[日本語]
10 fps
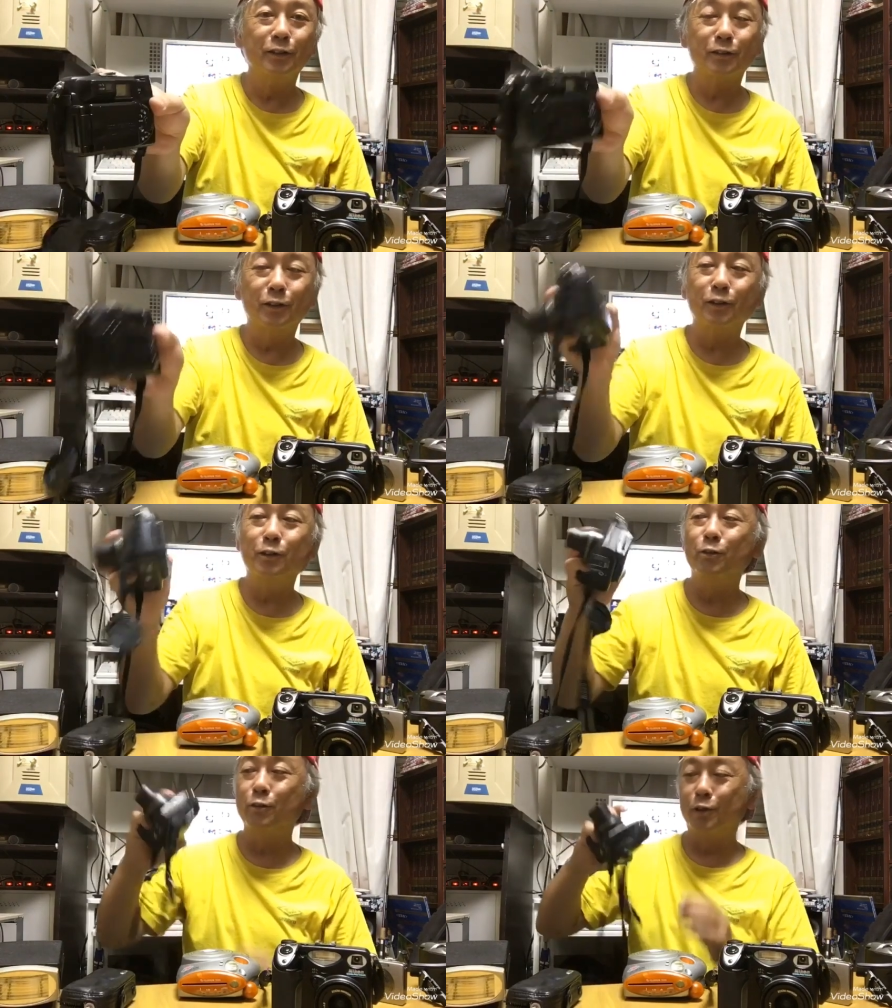最近
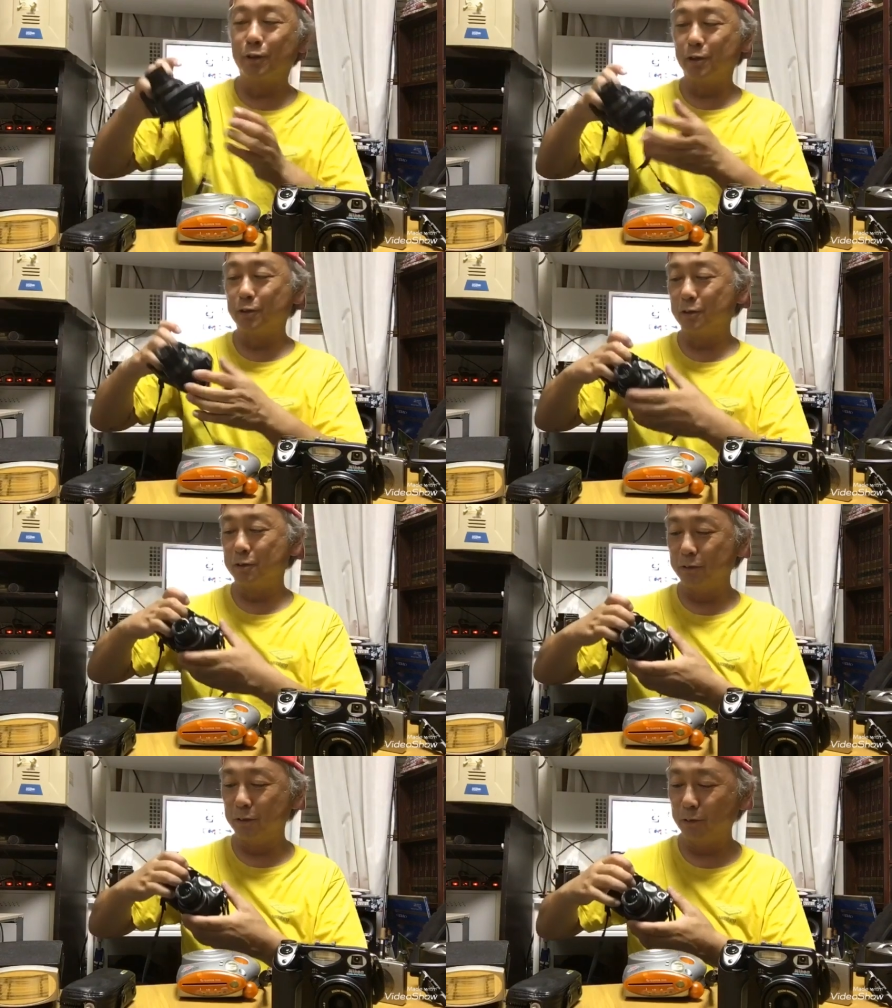よくあるやつで
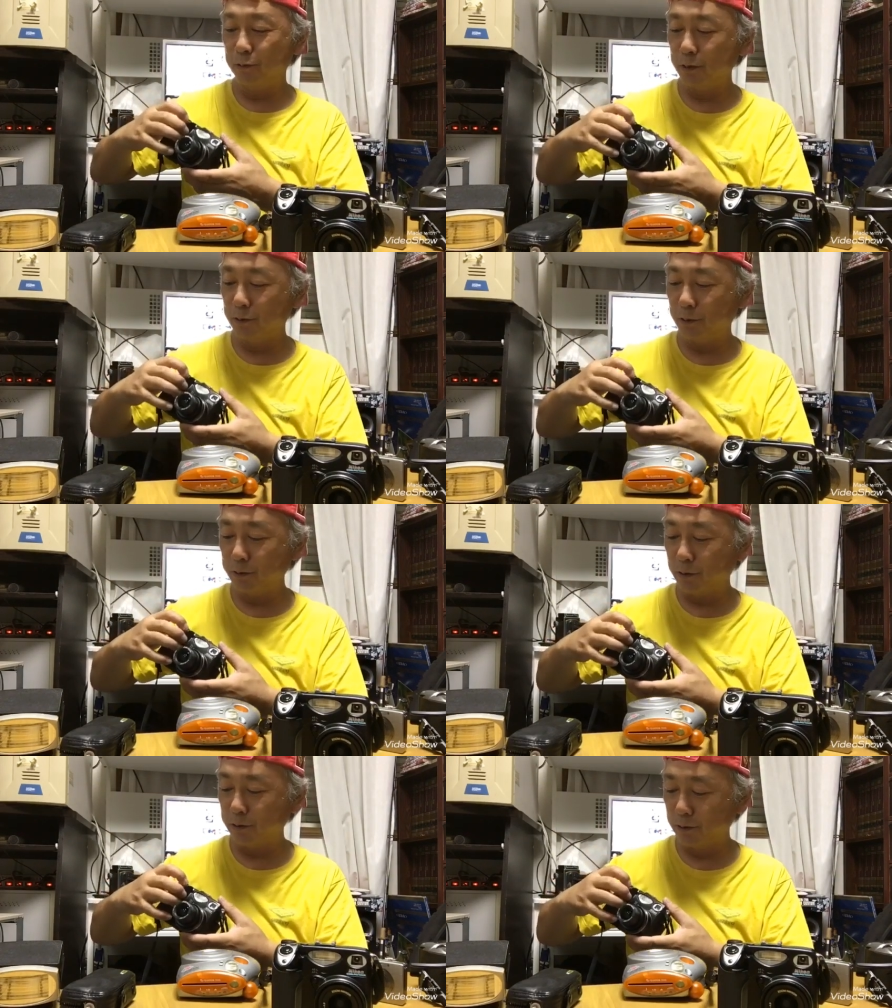すよね。こんなのあっ
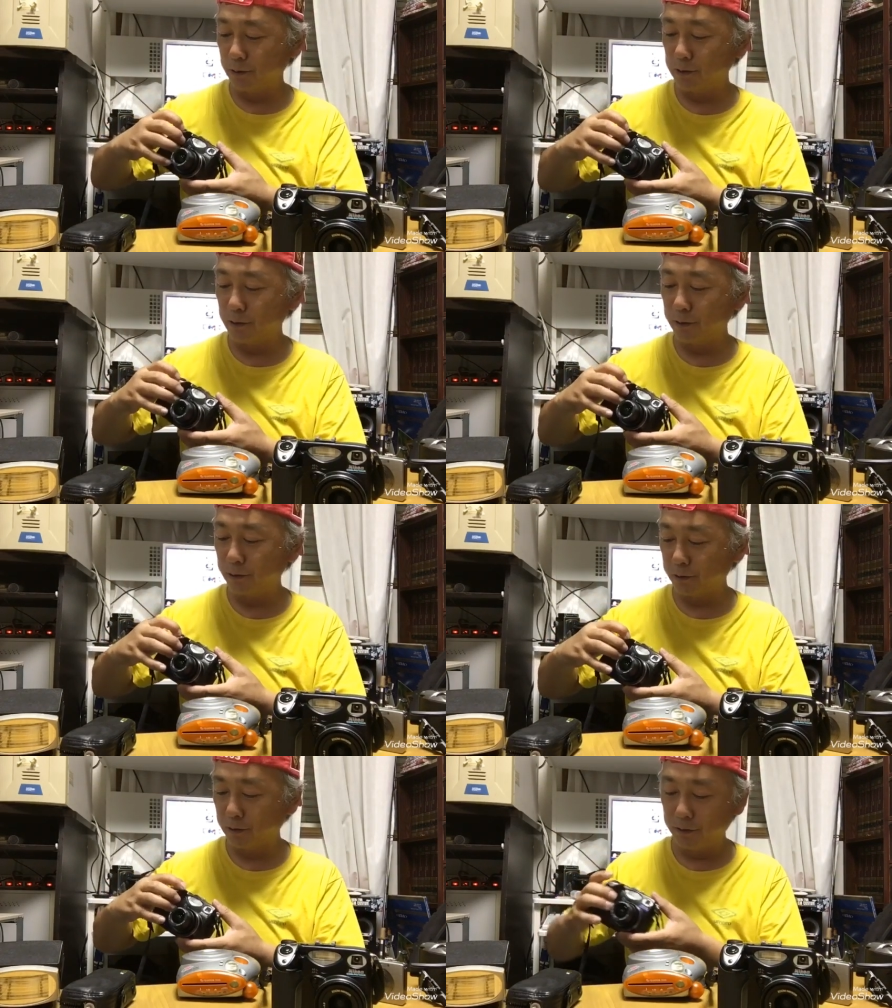たんだね。知らなかっ